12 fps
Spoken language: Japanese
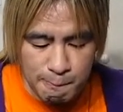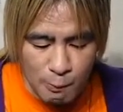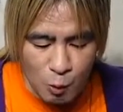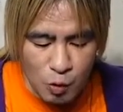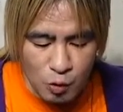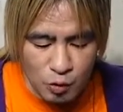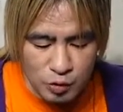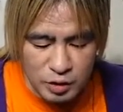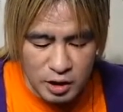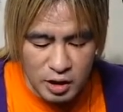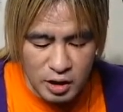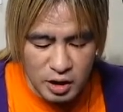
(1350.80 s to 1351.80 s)
今後の
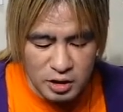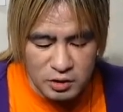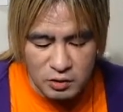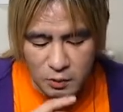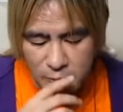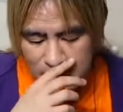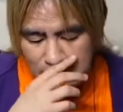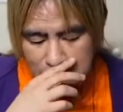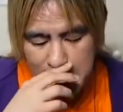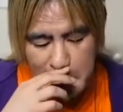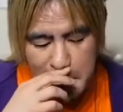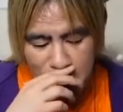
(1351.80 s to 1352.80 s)
展開っていうのを見てみ
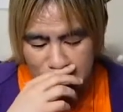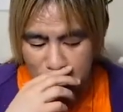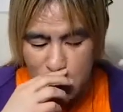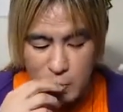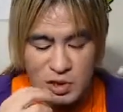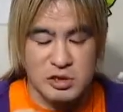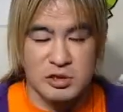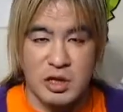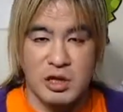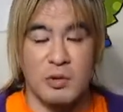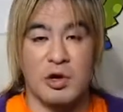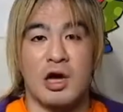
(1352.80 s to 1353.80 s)
たいなと思いますね。
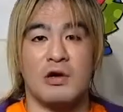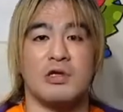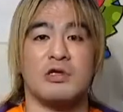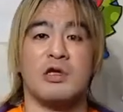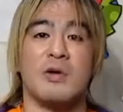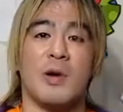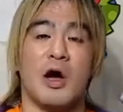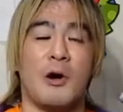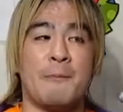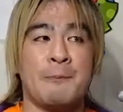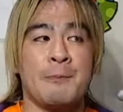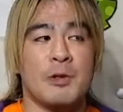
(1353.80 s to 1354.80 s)
でも逆に言えば
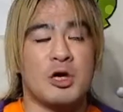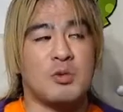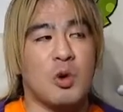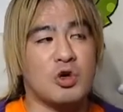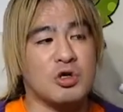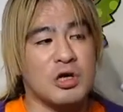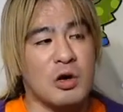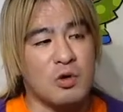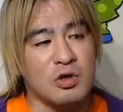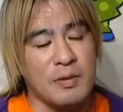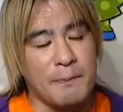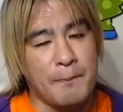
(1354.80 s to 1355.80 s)
久保君がこ
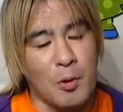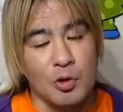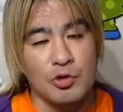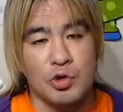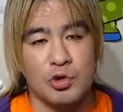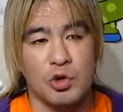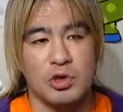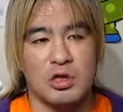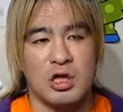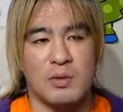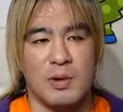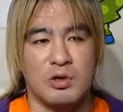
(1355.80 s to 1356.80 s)
こでポンと取って
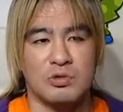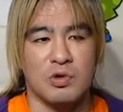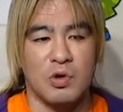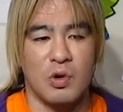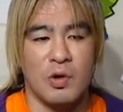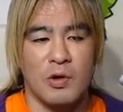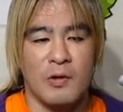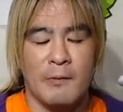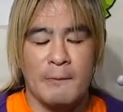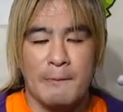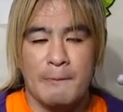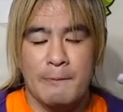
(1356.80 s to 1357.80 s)
しまうと、
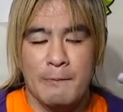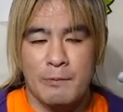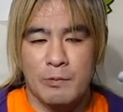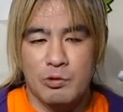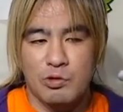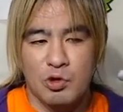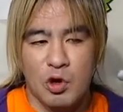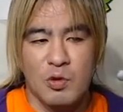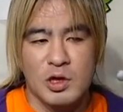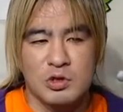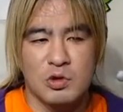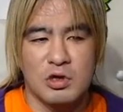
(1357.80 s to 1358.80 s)
それ
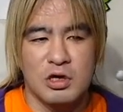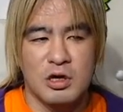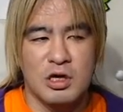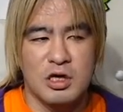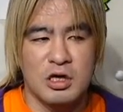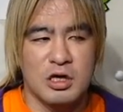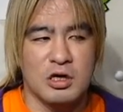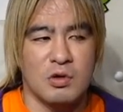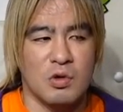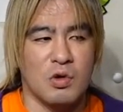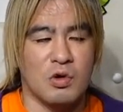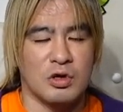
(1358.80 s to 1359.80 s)
はそれで一気に
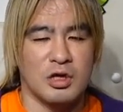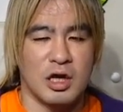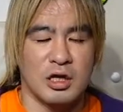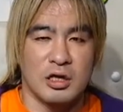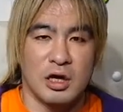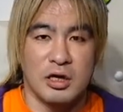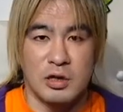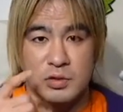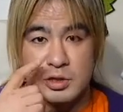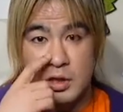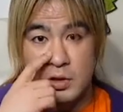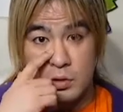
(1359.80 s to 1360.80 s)
こう団体内の
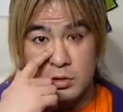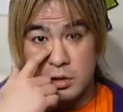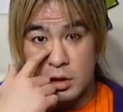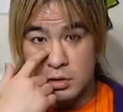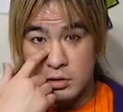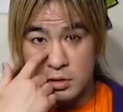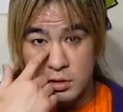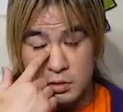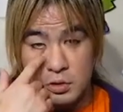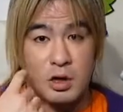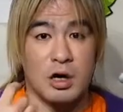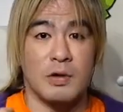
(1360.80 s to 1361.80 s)
勢力図がぐるっ
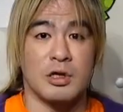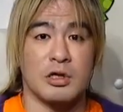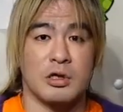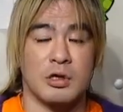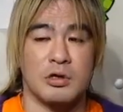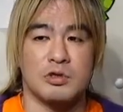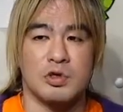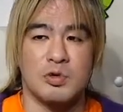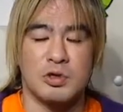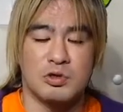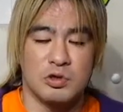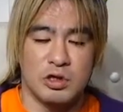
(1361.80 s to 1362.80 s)
と変わって、それ
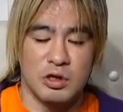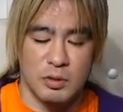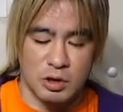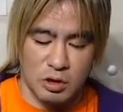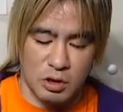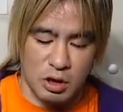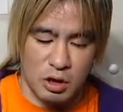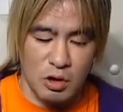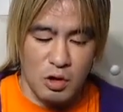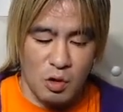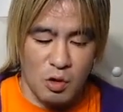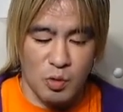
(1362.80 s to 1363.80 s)
はそれでまたなんか
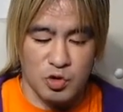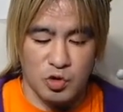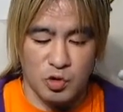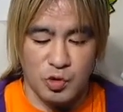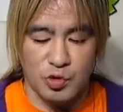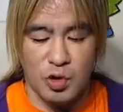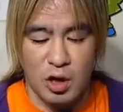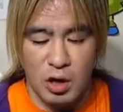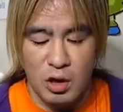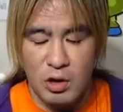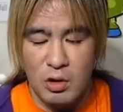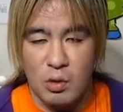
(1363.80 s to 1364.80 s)
面白いことが
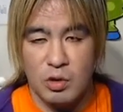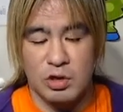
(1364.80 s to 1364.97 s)
起